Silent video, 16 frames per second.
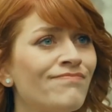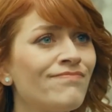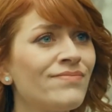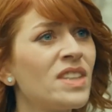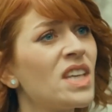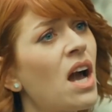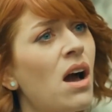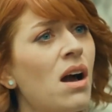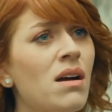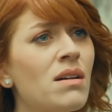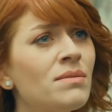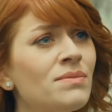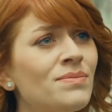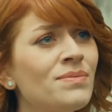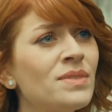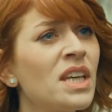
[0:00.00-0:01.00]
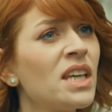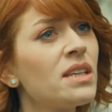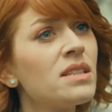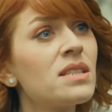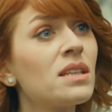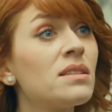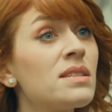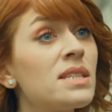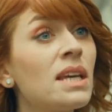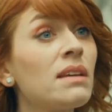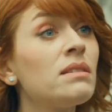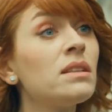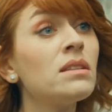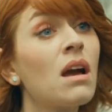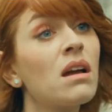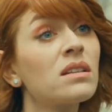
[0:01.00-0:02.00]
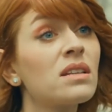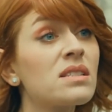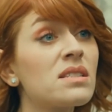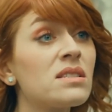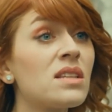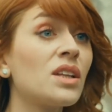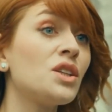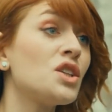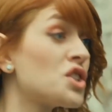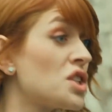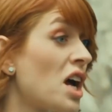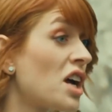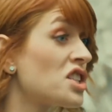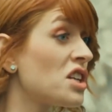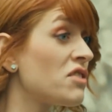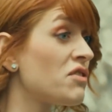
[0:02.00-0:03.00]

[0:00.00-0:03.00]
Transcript: bil. Ya insanın sevdiğinin arkasından işler